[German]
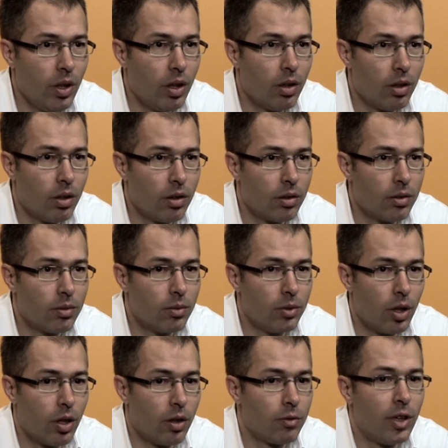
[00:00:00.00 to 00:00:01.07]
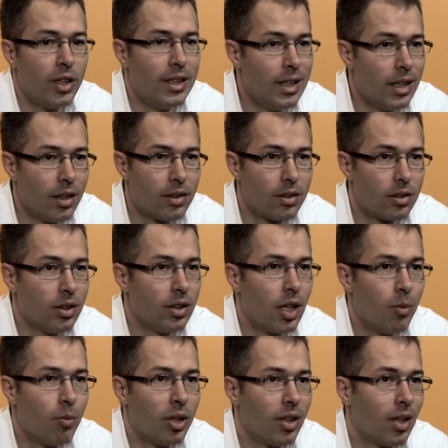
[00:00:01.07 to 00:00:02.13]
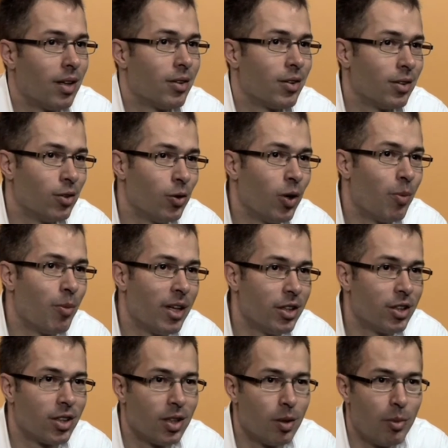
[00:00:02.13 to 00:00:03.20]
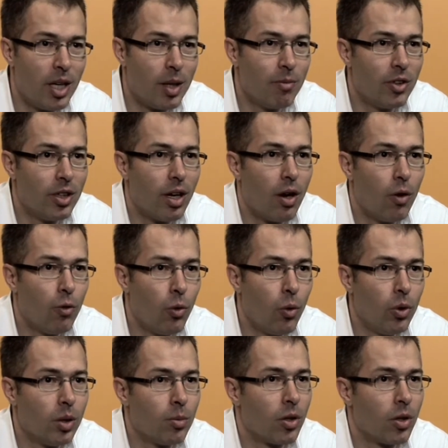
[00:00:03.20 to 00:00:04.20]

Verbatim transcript: äh, ja, verliert, die kann man als junger Mensch dann im Leben wieder aufholen,